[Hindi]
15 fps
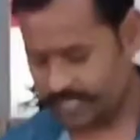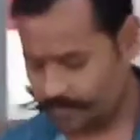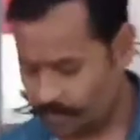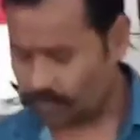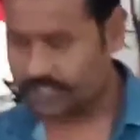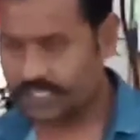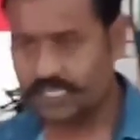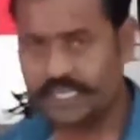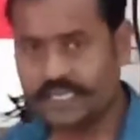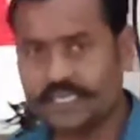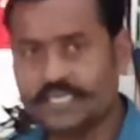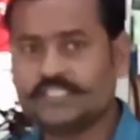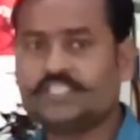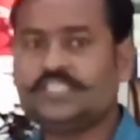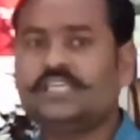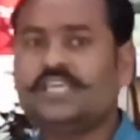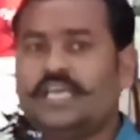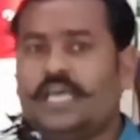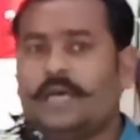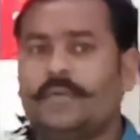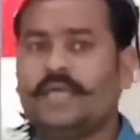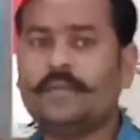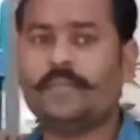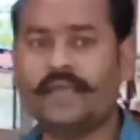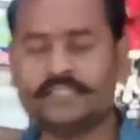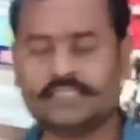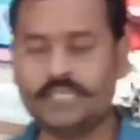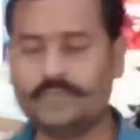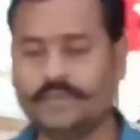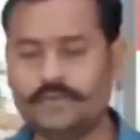बहुत ही एक अच्छी है हमारे भाई
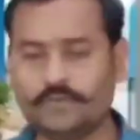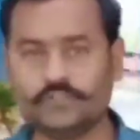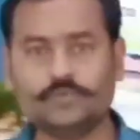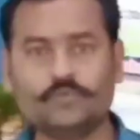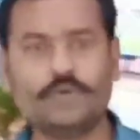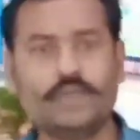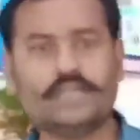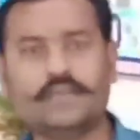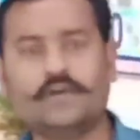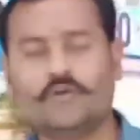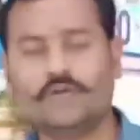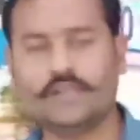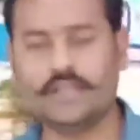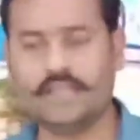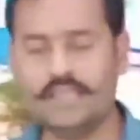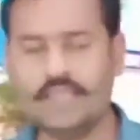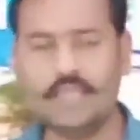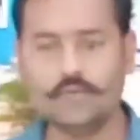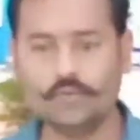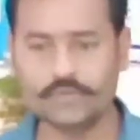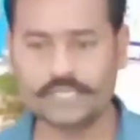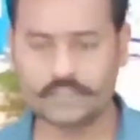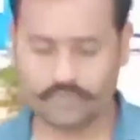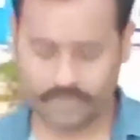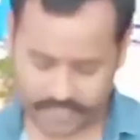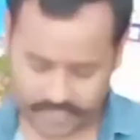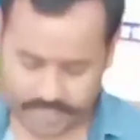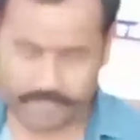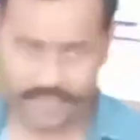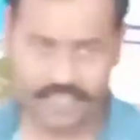साहब हैं रोशनी मोबाइल के ऑनर हैं उनके द्वारा
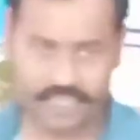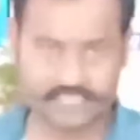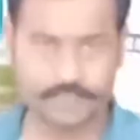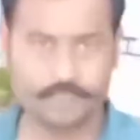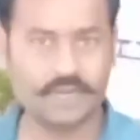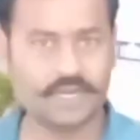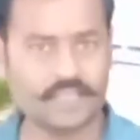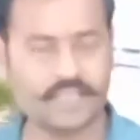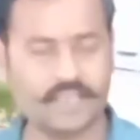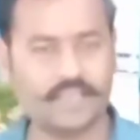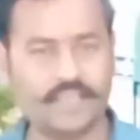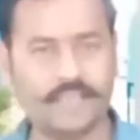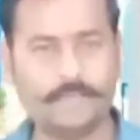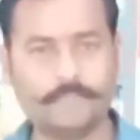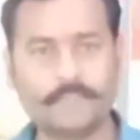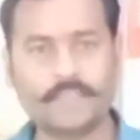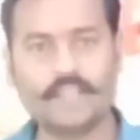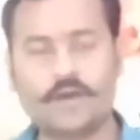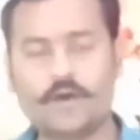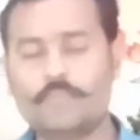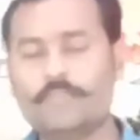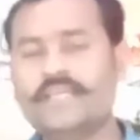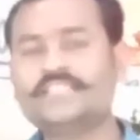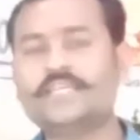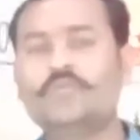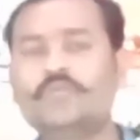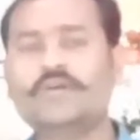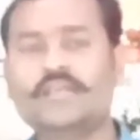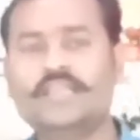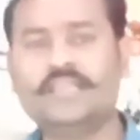ये माइक असेंबल किया गया है और मैं
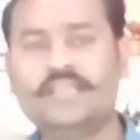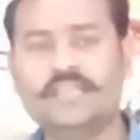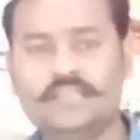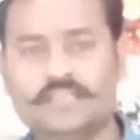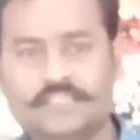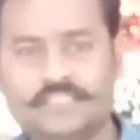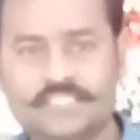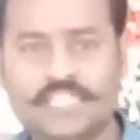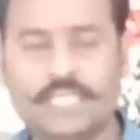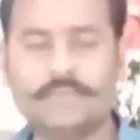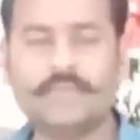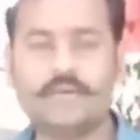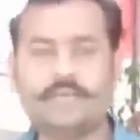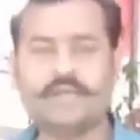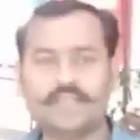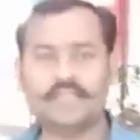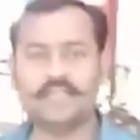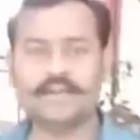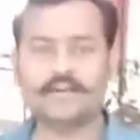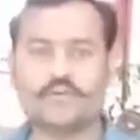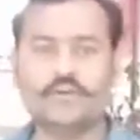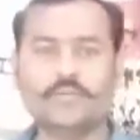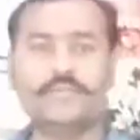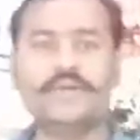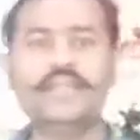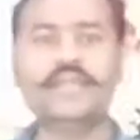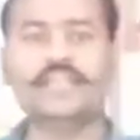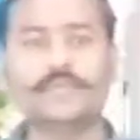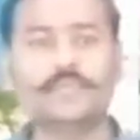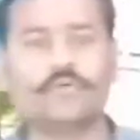चाहूंगा कि जितने भी हमारे इलेक्ट्रॉनिक मीडिया
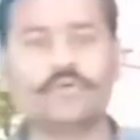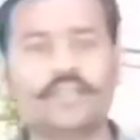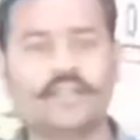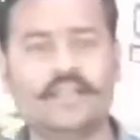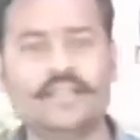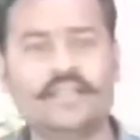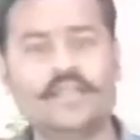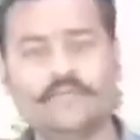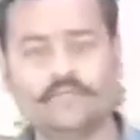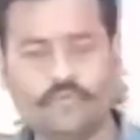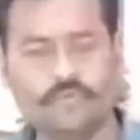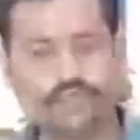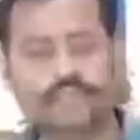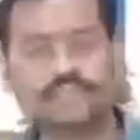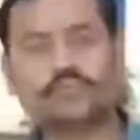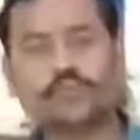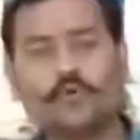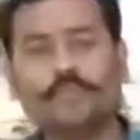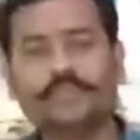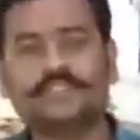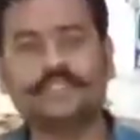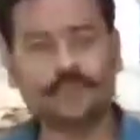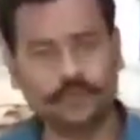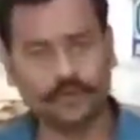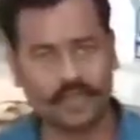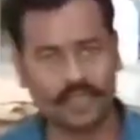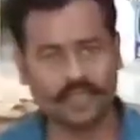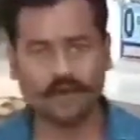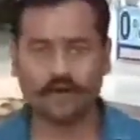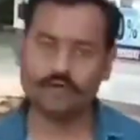के रिपोर्टर हैं वो इस शॉप में जरूर
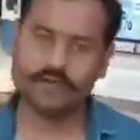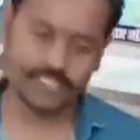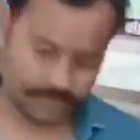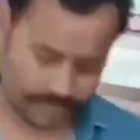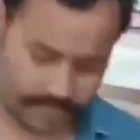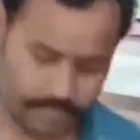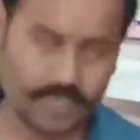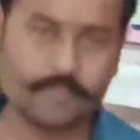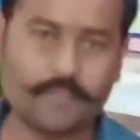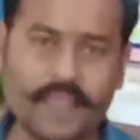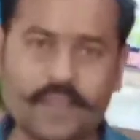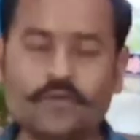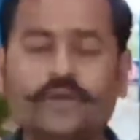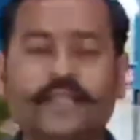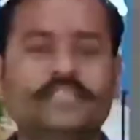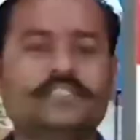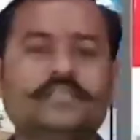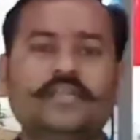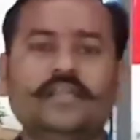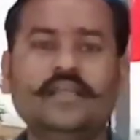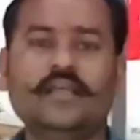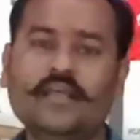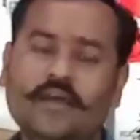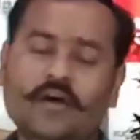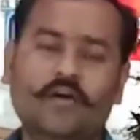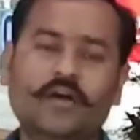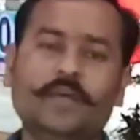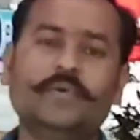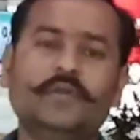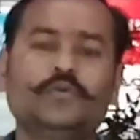आए और इस एक बार माइक को टेस्ट करें और
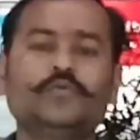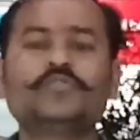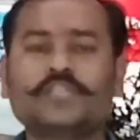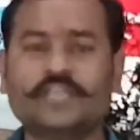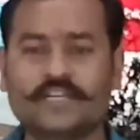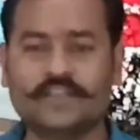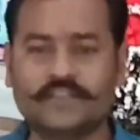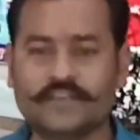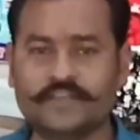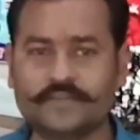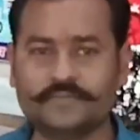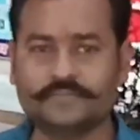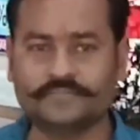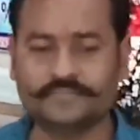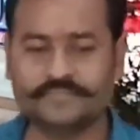एक बार यूज़ करके देखें